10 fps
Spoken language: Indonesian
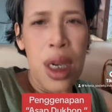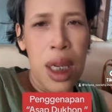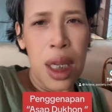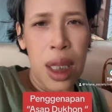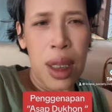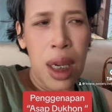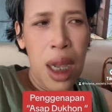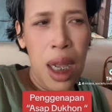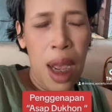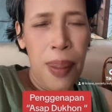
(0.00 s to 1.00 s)
uh,
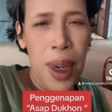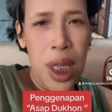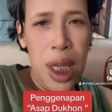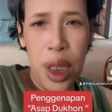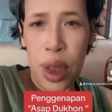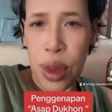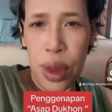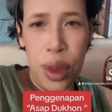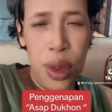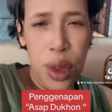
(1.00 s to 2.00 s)
apalagi nanti
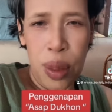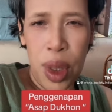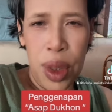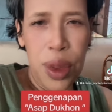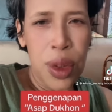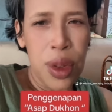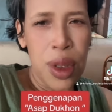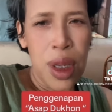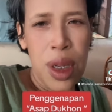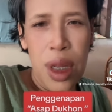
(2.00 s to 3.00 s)
gunung-gunung semua gunung
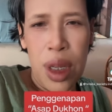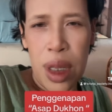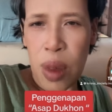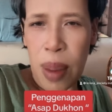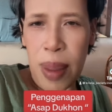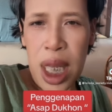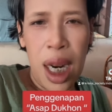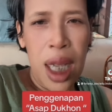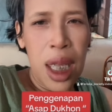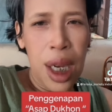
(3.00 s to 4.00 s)
semua
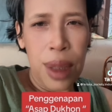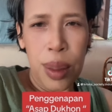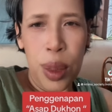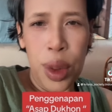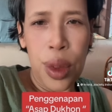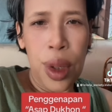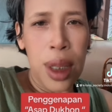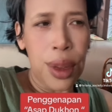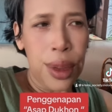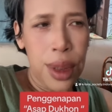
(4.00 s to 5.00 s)
masyarakat akan membutuhkan
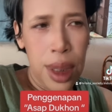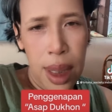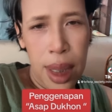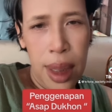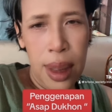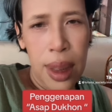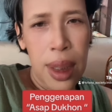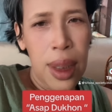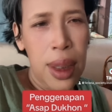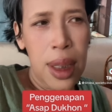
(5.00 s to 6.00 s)
oksigen
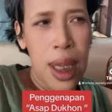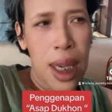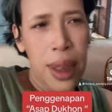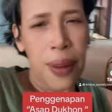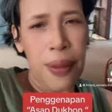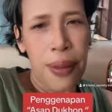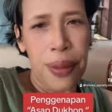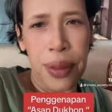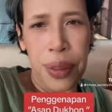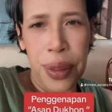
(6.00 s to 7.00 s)
dan
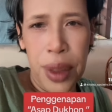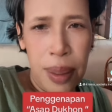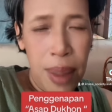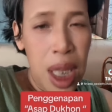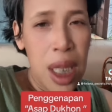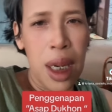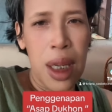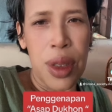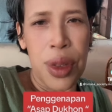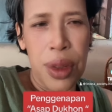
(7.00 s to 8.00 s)
uh, masker.
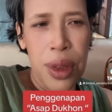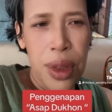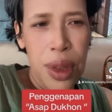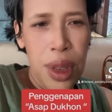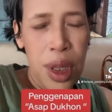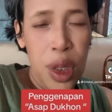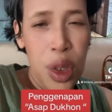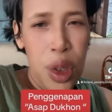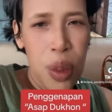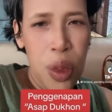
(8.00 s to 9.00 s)
Di
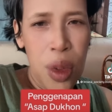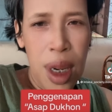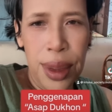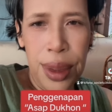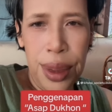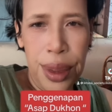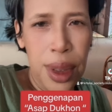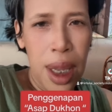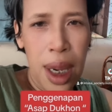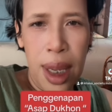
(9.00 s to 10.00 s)
semua gunung-gunung
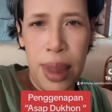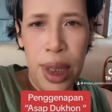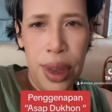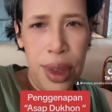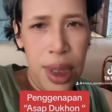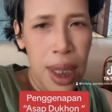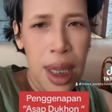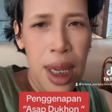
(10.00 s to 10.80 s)
yang akan meletus ini,